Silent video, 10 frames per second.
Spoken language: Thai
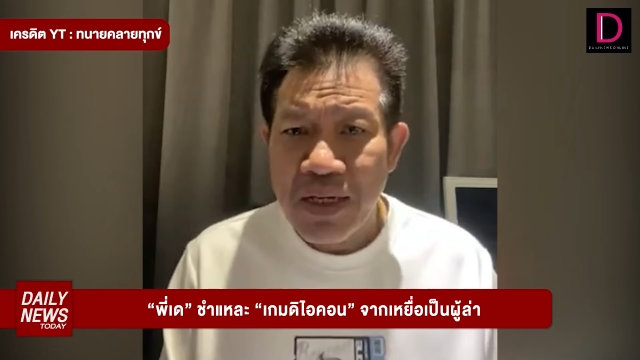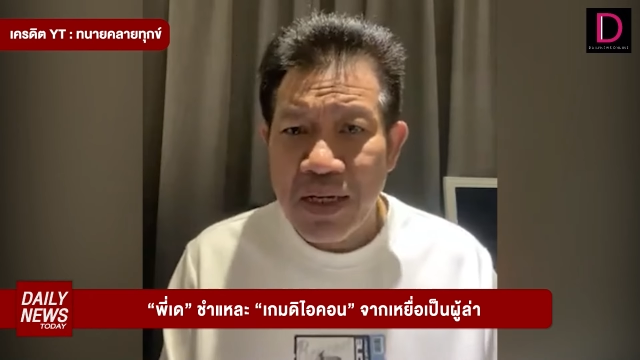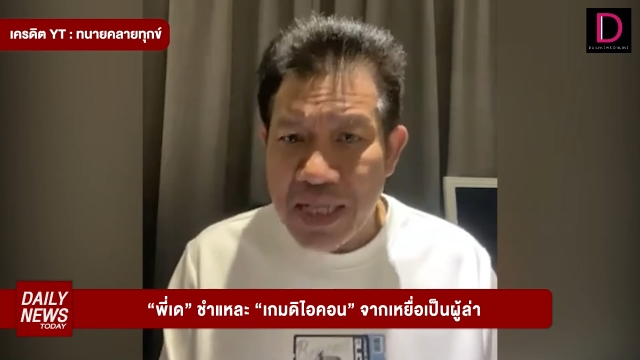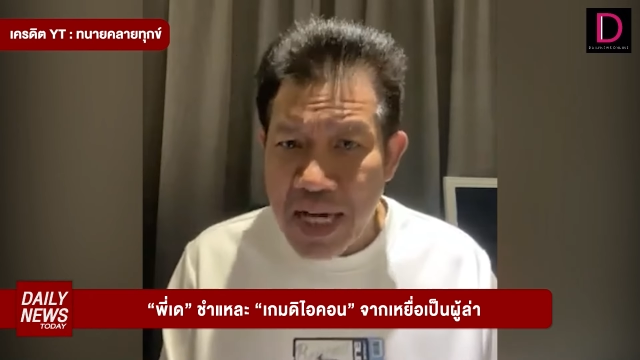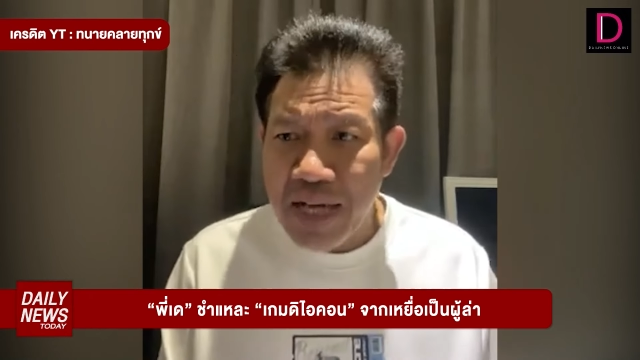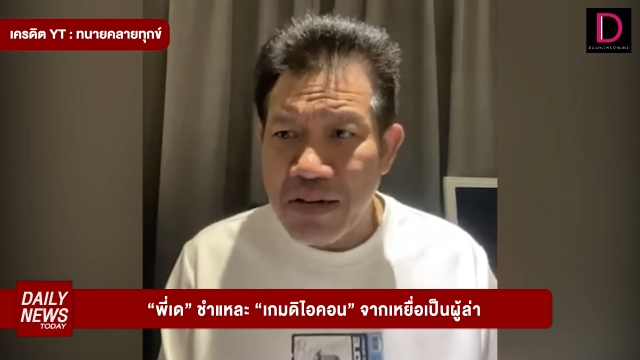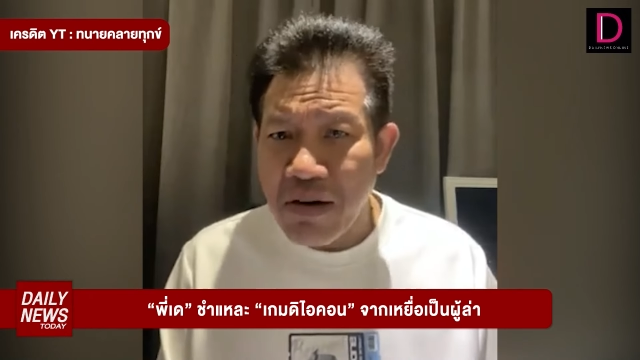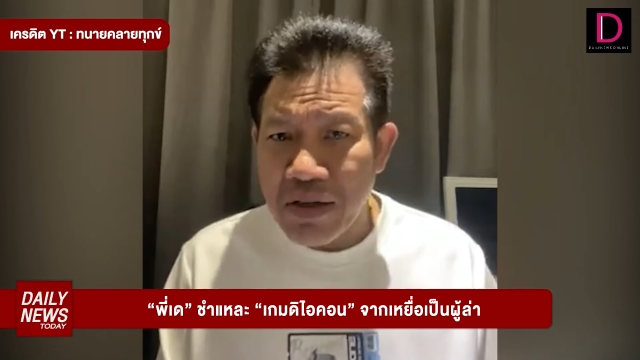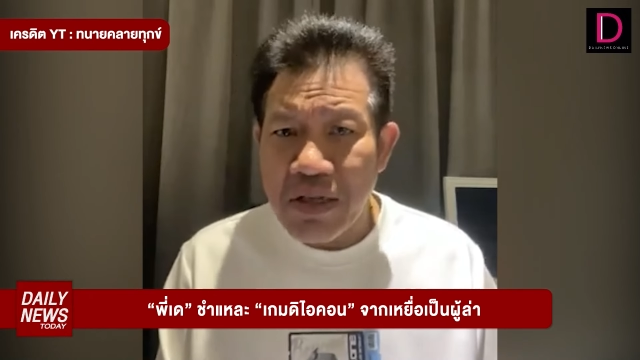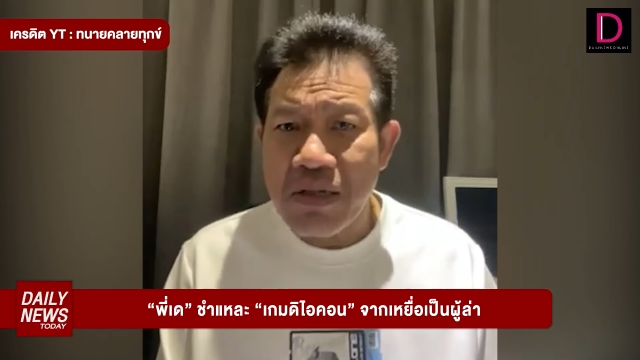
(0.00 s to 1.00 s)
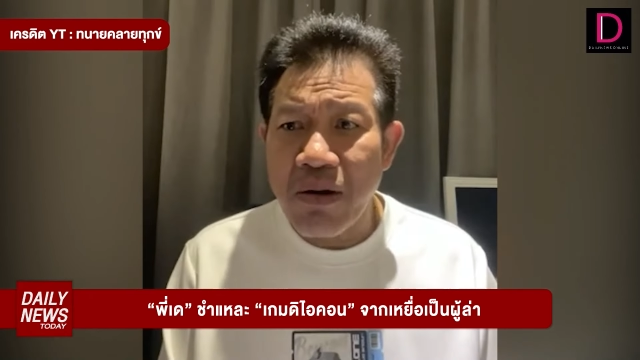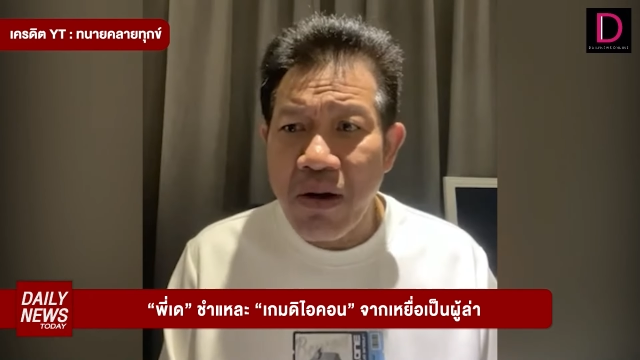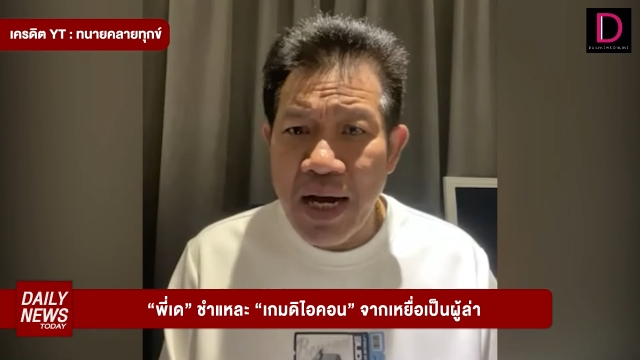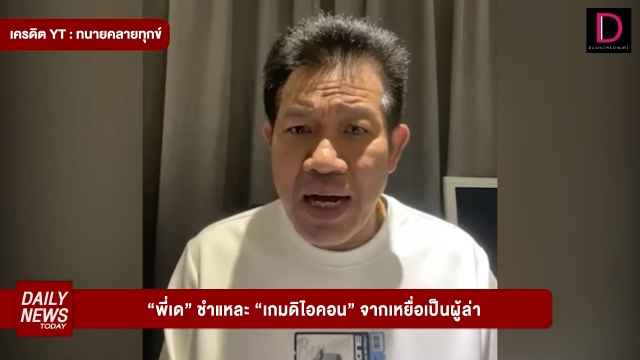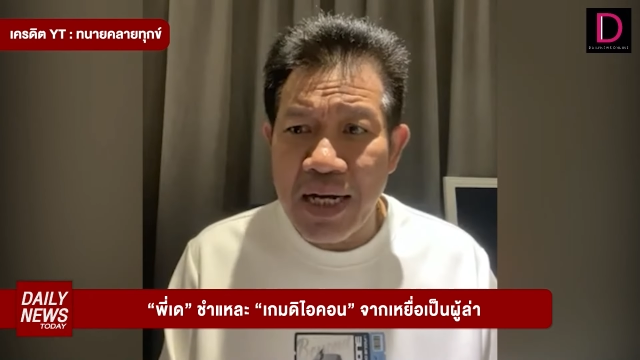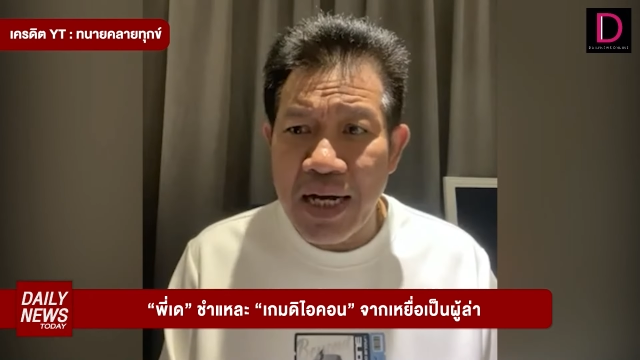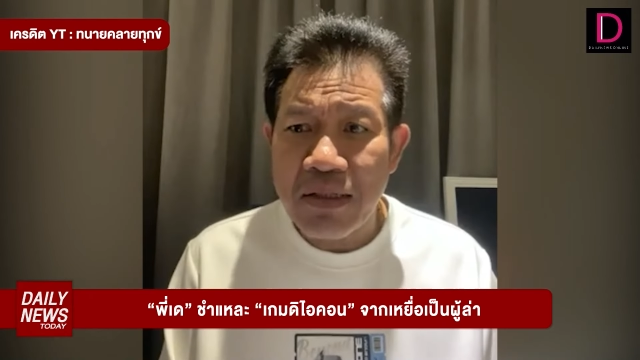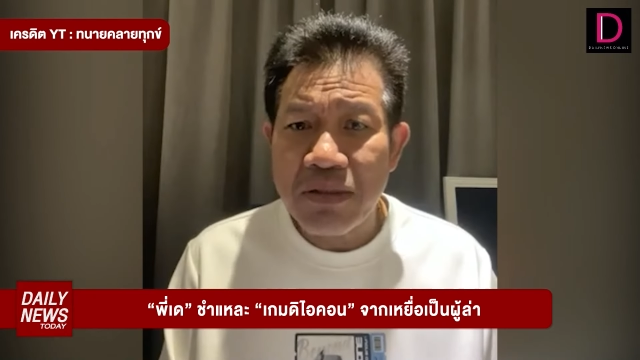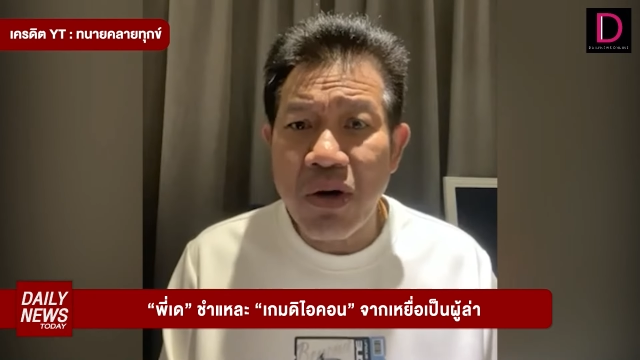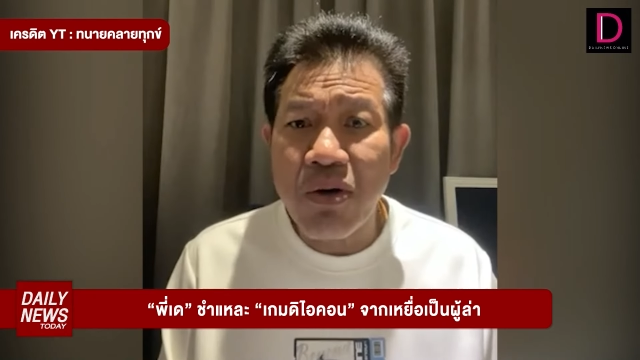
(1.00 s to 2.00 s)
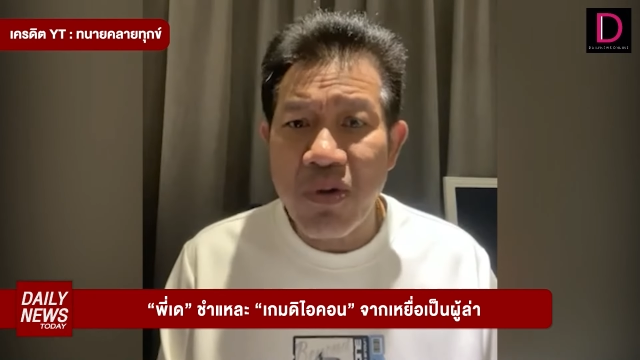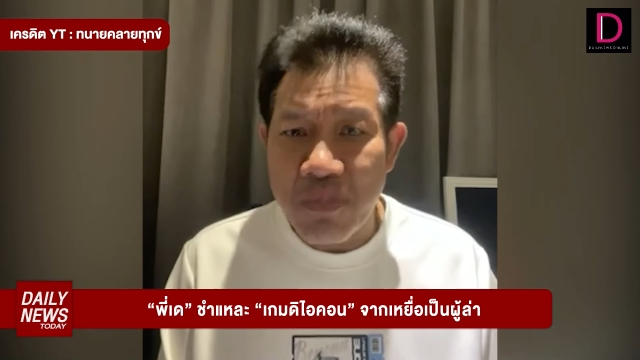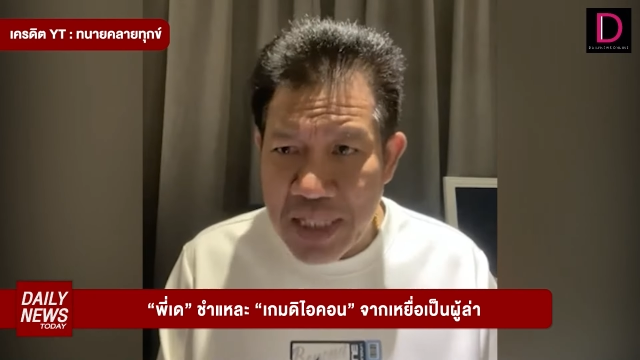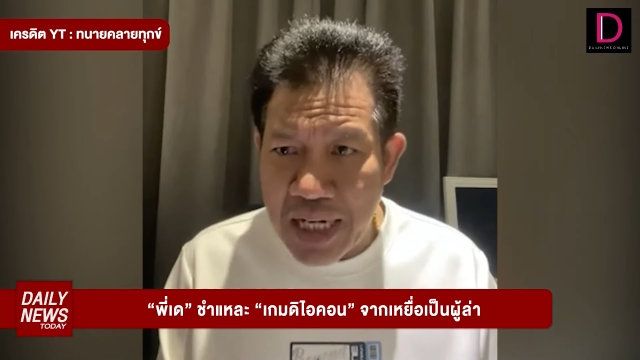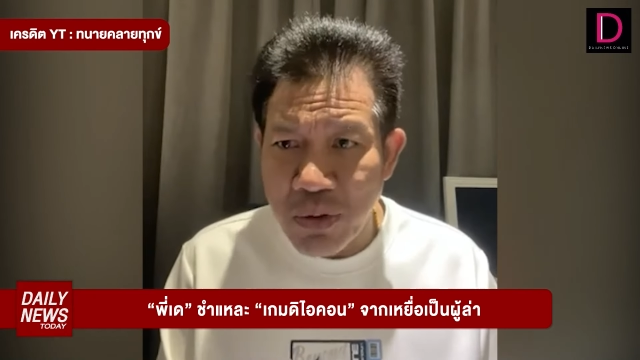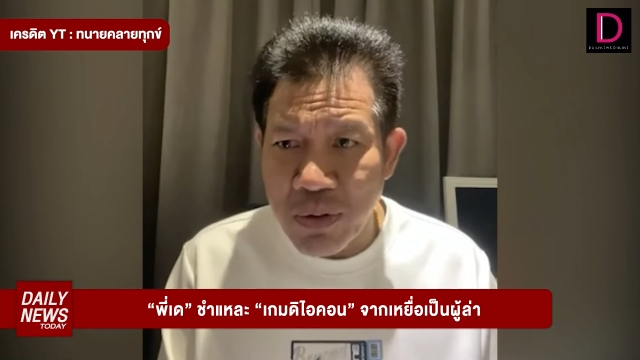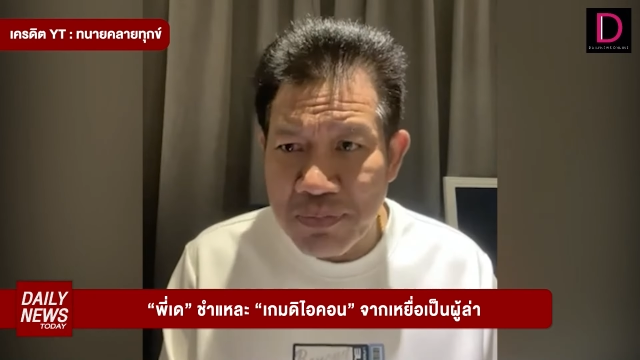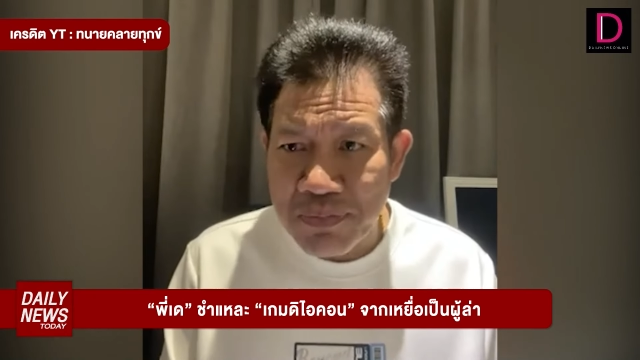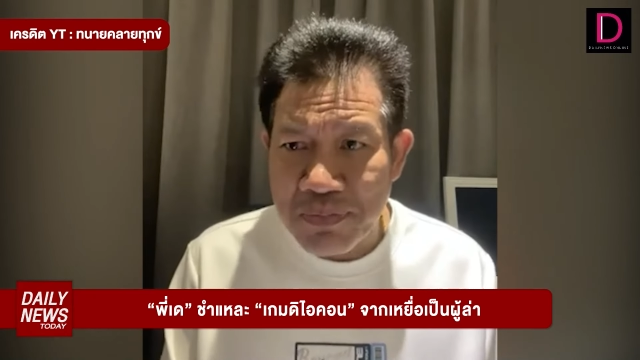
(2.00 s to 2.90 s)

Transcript: ง่ายๆก่อนก็คือข้อหาอะไรช่อโกงประชาชน